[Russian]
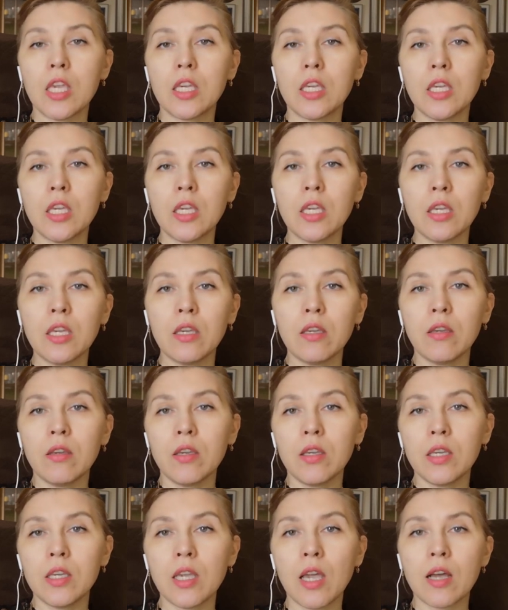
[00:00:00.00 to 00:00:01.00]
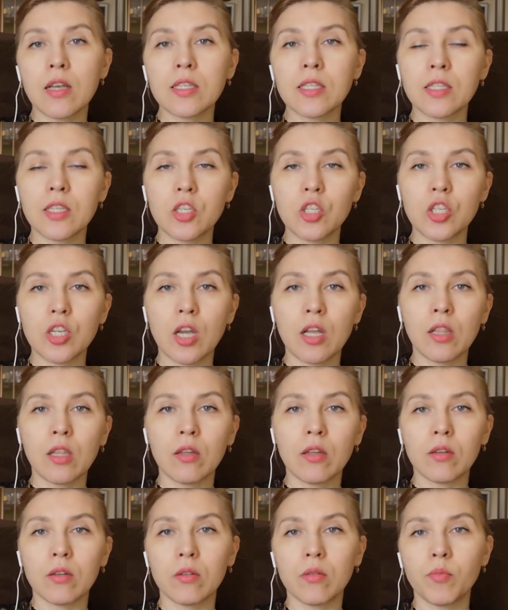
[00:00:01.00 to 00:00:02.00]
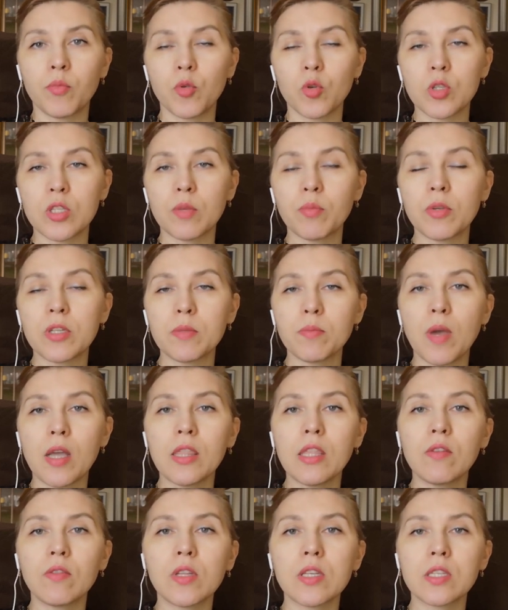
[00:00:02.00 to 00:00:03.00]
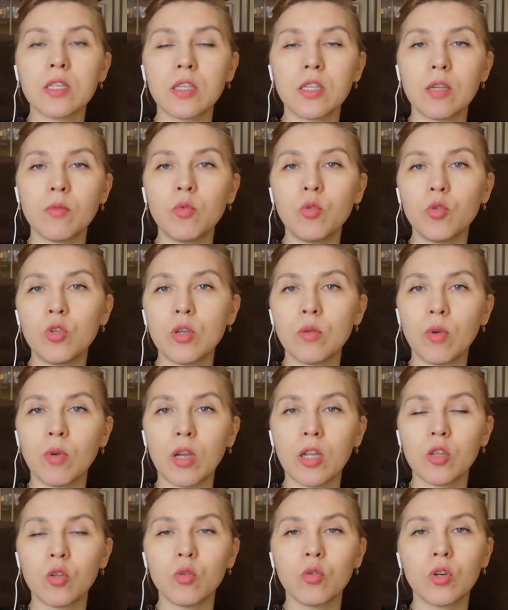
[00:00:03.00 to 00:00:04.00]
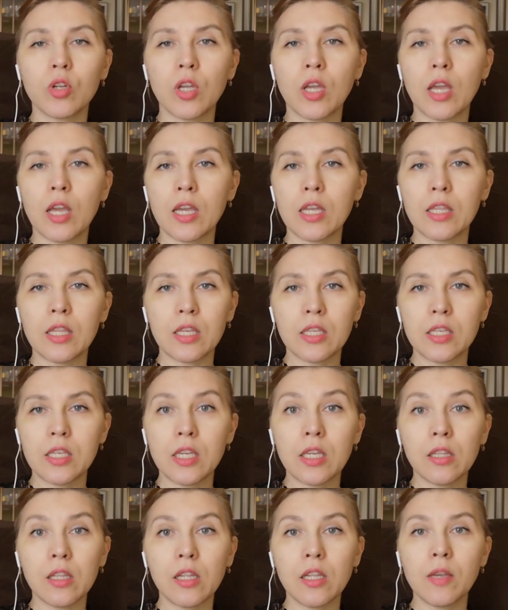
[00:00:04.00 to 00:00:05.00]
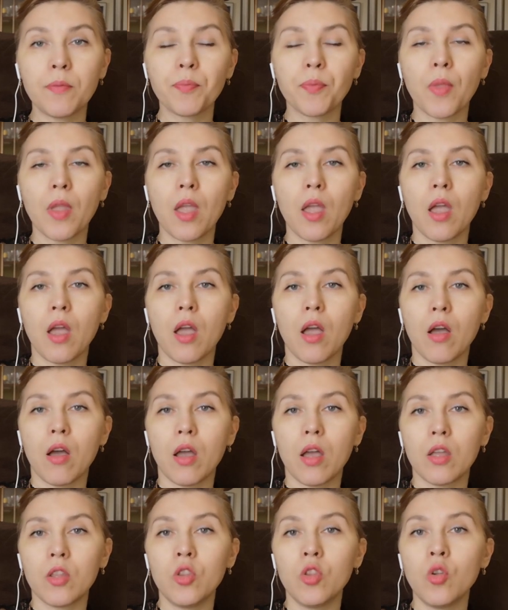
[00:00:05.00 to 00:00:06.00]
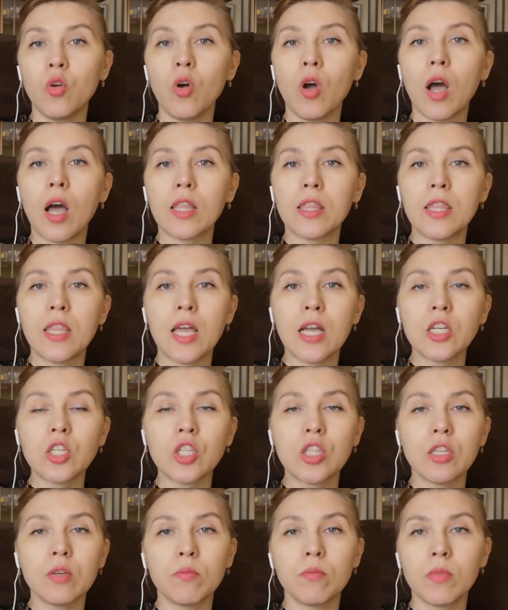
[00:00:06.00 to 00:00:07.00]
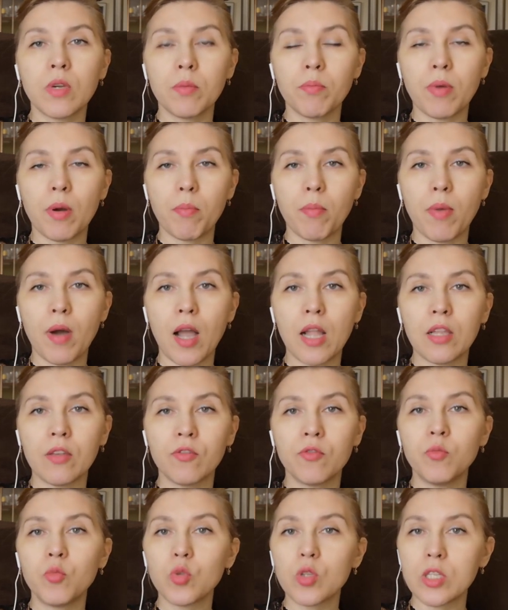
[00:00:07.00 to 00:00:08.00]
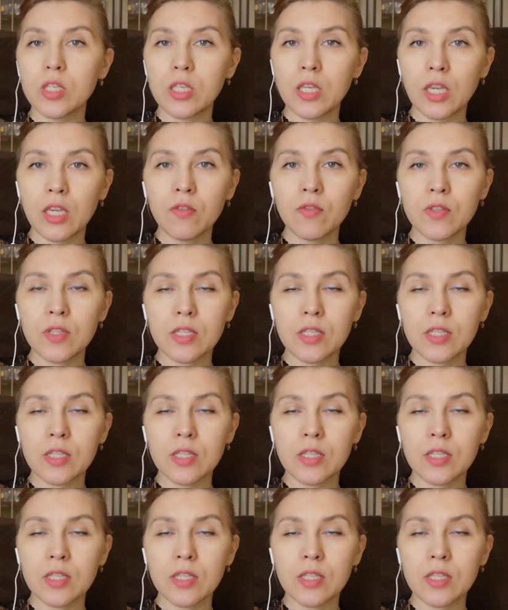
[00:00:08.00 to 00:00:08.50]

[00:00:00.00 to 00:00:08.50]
И я сначала просто присматривалась к тем людям, которые это делали. Но однажды мы попали в музей в